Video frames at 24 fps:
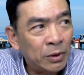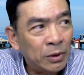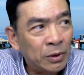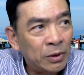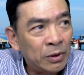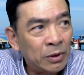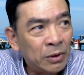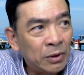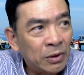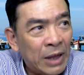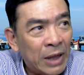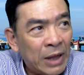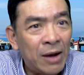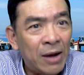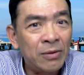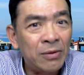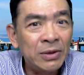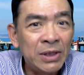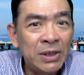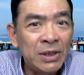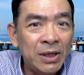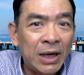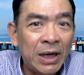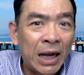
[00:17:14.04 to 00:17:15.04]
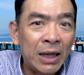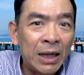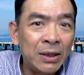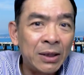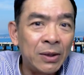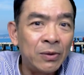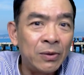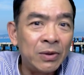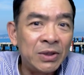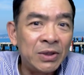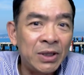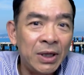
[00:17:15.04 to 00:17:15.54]
theo như các cái tiêu
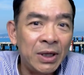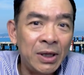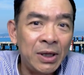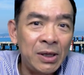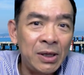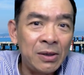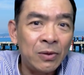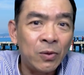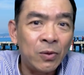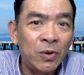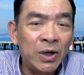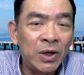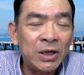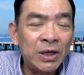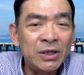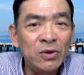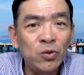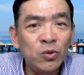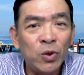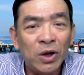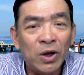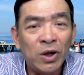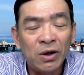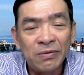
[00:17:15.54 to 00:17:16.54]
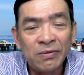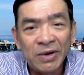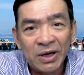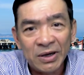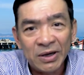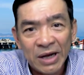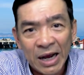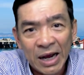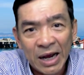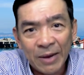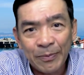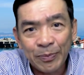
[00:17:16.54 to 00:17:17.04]
chí của cái chính quyền của Việt
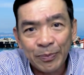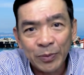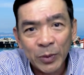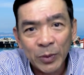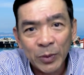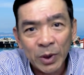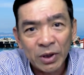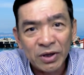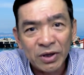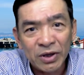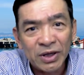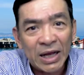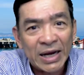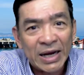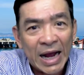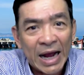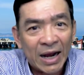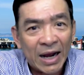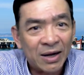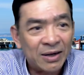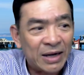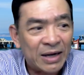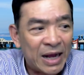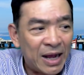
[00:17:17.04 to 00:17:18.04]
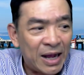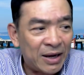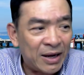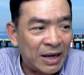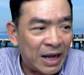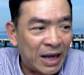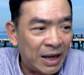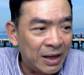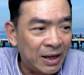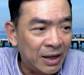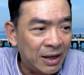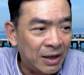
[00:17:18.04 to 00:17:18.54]
Nam người ta đặt ra
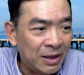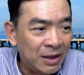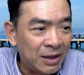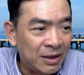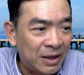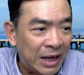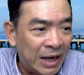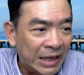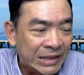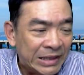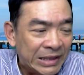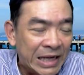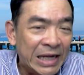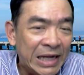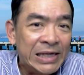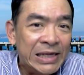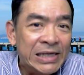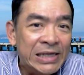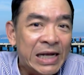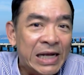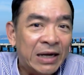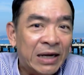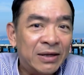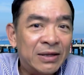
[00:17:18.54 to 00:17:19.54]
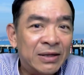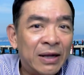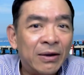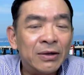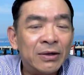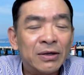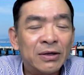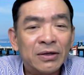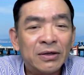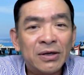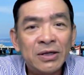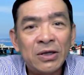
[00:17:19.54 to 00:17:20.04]
là à, xây dựng theo cái
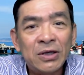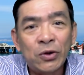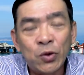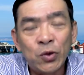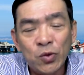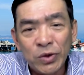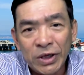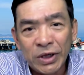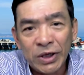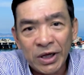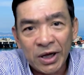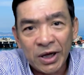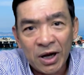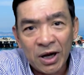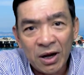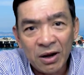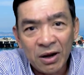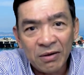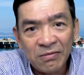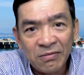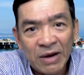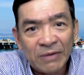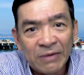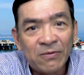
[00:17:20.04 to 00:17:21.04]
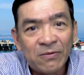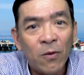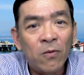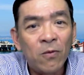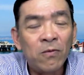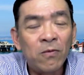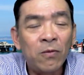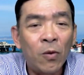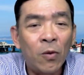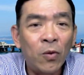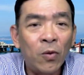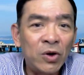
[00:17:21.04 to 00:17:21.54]
đường hướng sau chủ nghĩa và phục
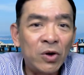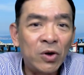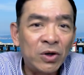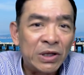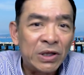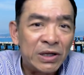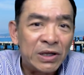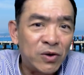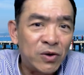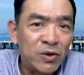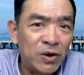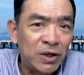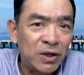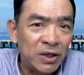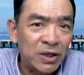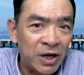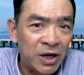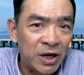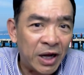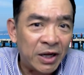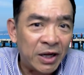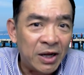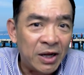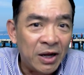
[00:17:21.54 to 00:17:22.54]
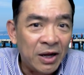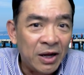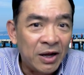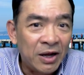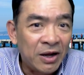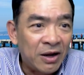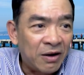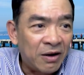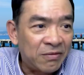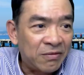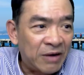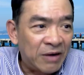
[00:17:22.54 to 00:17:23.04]
vụ cái đối tượng con người
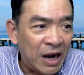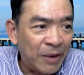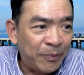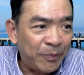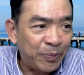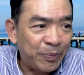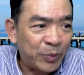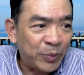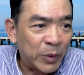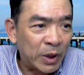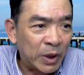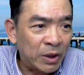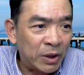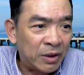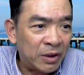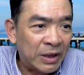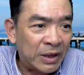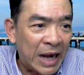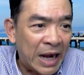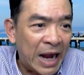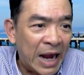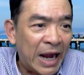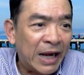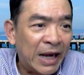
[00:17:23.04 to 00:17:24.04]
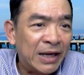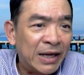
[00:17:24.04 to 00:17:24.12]
và càng